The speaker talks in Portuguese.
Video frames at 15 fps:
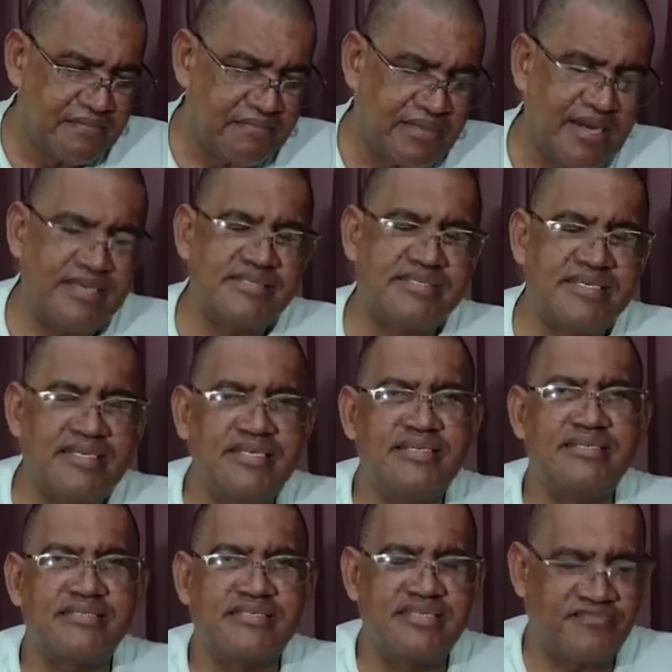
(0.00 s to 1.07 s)
mas
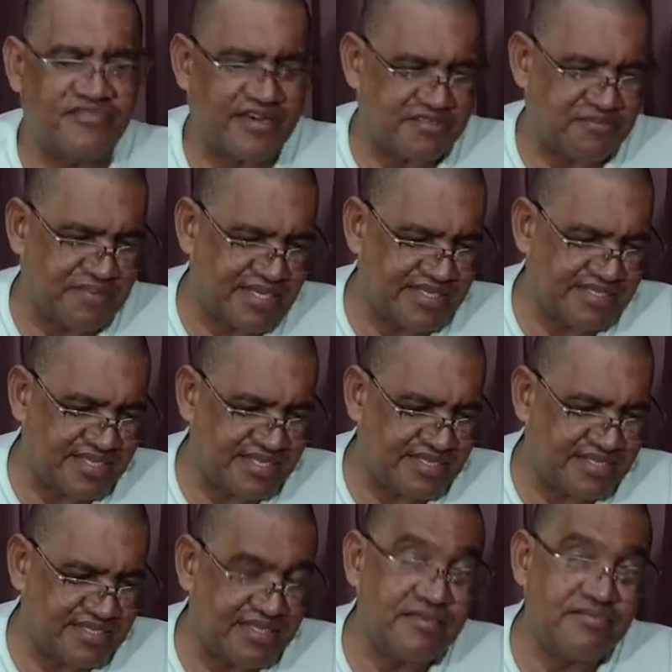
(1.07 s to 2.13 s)
ele se faz presente.